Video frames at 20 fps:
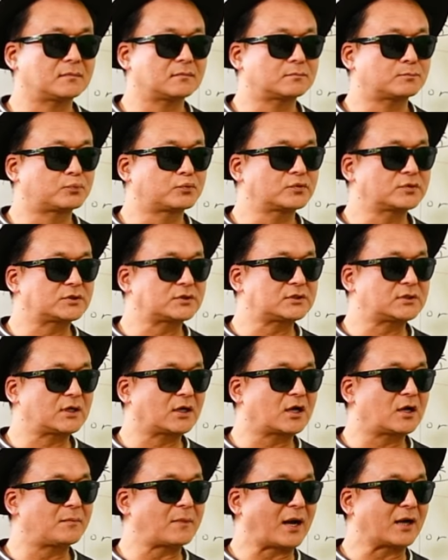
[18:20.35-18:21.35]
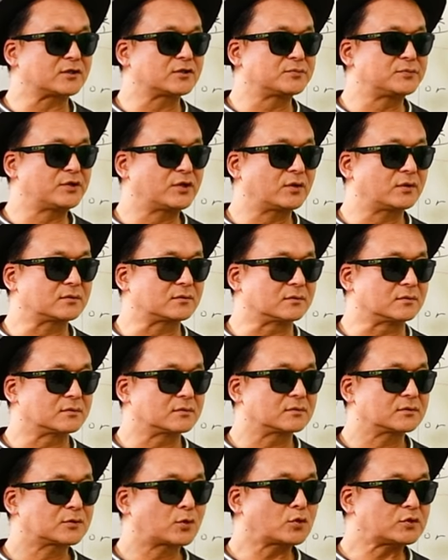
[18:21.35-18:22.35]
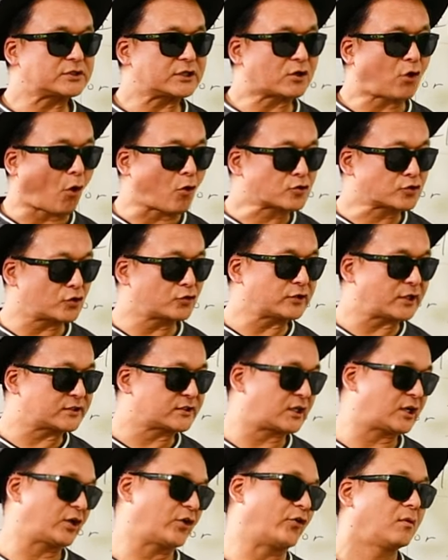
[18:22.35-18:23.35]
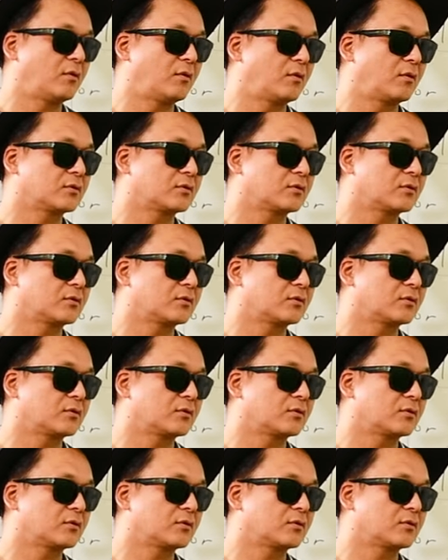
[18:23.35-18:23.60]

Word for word: 부채가 많으면 솔직히 걱정되잖아요.